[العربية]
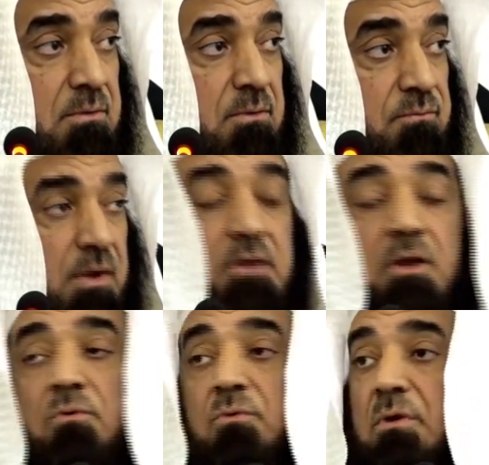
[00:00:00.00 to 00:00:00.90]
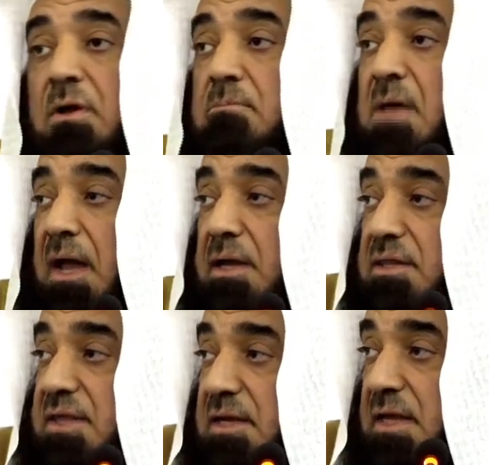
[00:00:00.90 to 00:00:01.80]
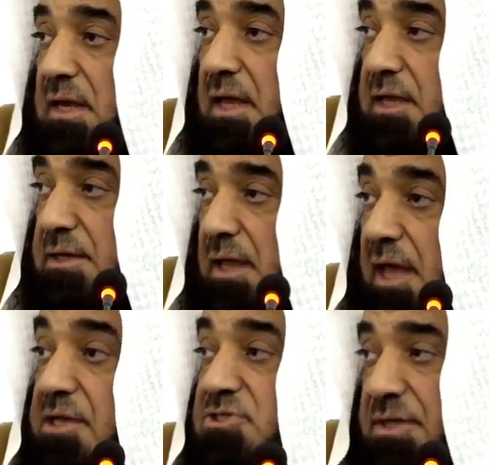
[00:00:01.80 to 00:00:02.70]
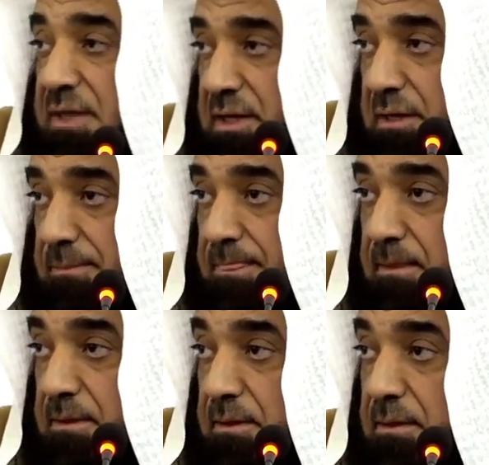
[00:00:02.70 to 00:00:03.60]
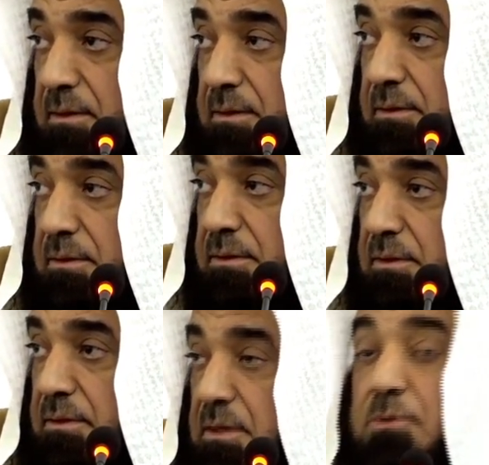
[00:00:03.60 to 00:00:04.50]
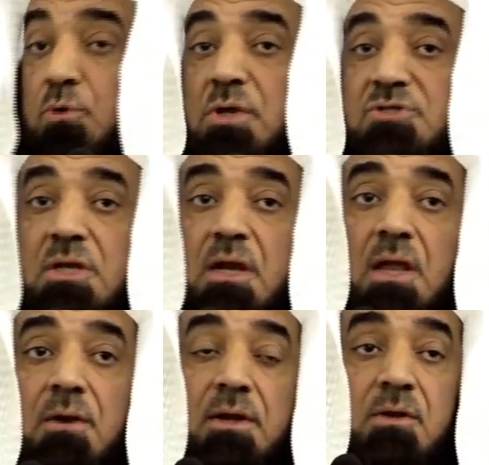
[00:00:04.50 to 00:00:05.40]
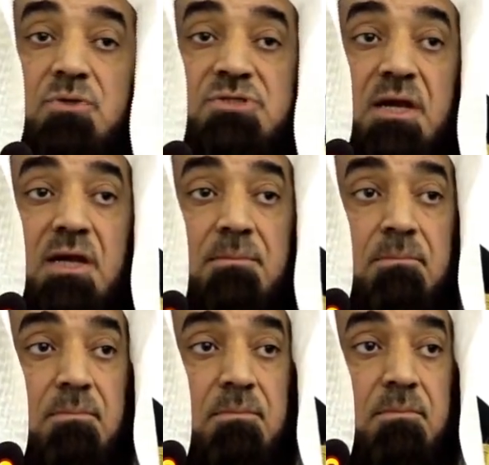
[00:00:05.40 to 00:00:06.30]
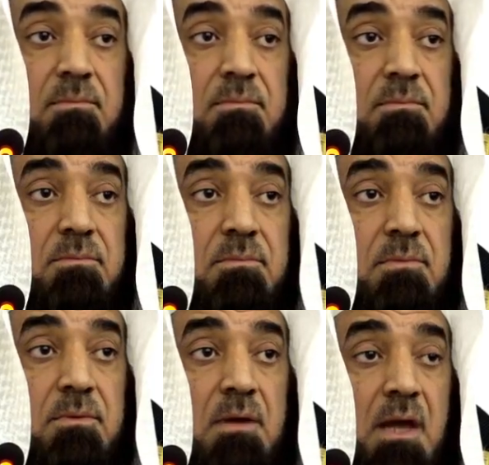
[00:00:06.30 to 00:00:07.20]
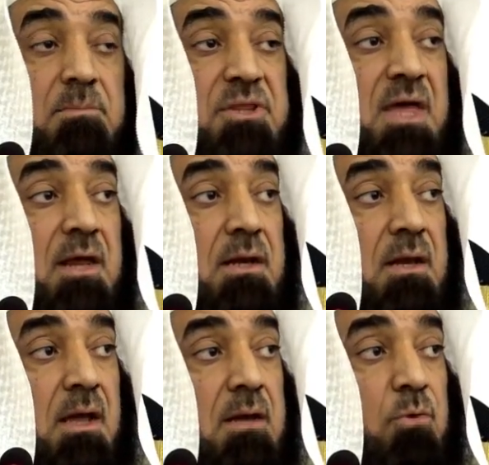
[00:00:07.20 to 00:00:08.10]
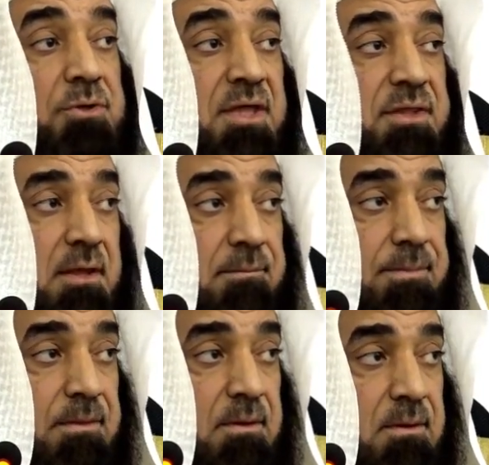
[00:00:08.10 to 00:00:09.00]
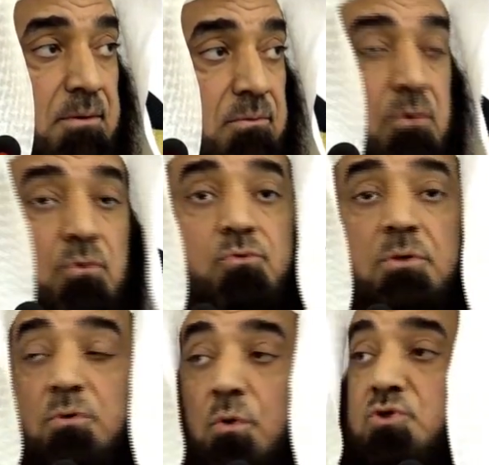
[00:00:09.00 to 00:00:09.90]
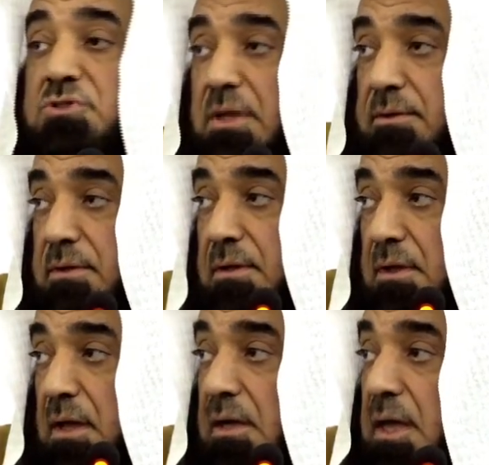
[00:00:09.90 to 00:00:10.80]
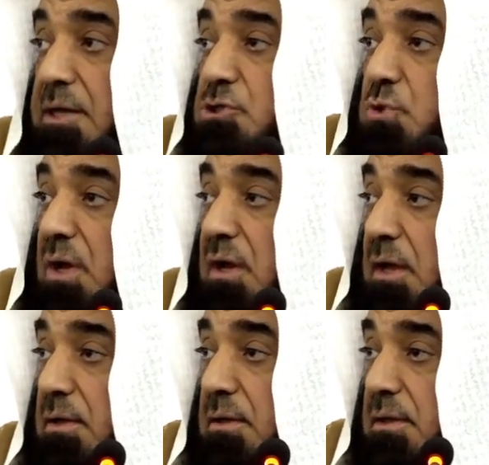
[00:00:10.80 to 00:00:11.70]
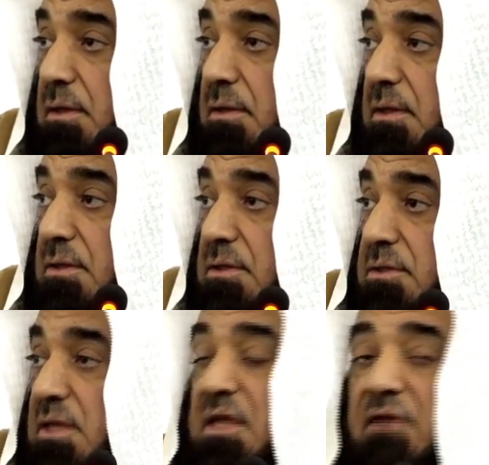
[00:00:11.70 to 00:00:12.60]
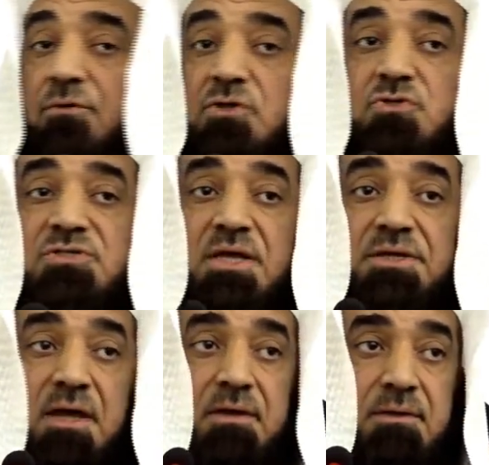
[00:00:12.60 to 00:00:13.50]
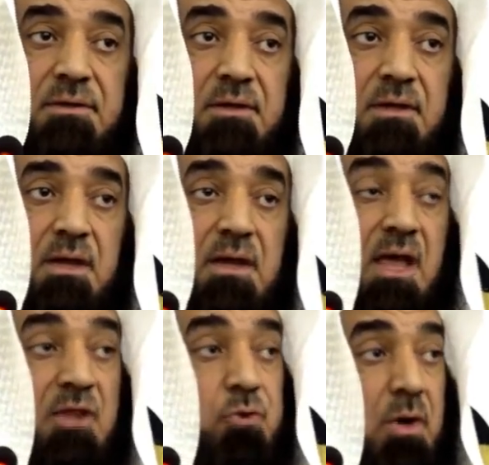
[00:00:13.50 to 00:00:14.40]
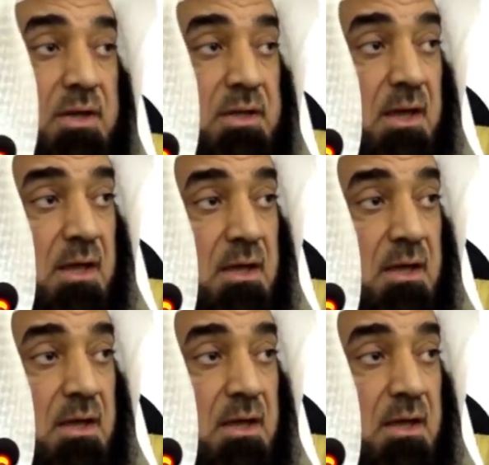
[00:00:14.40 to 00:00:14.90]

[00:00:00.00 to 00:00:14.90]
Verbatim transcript: فإنه لماحا لذلك الخير حريصا عليه نبينا صلى الله عليه وسلم المثال المحتذى والقدوة الحسنى الحريص على تلك الفرص السانحة الحاث عليها